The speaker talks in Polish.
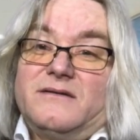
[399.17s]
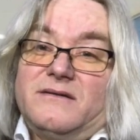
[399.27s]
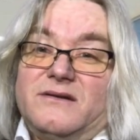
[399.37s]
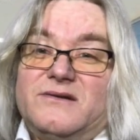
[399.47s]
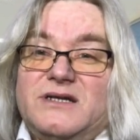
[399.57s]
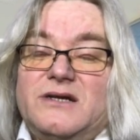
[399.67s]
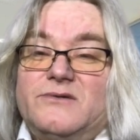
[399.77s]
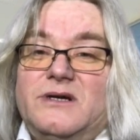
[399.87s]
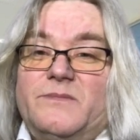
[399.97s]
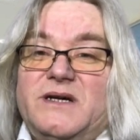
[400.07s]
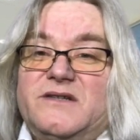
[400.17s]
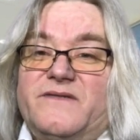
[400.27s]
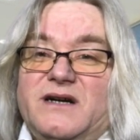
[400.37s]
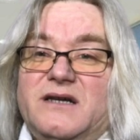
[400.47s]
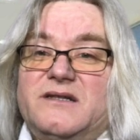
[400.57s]
rozczaruję Państwa,
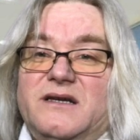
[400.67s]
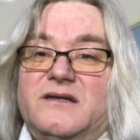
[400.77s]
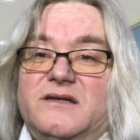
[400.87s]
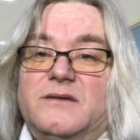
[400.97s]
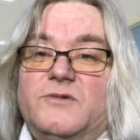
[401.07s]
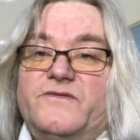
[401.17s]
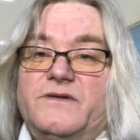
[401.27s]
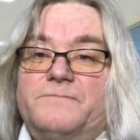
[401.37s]
każda nic nie mówi.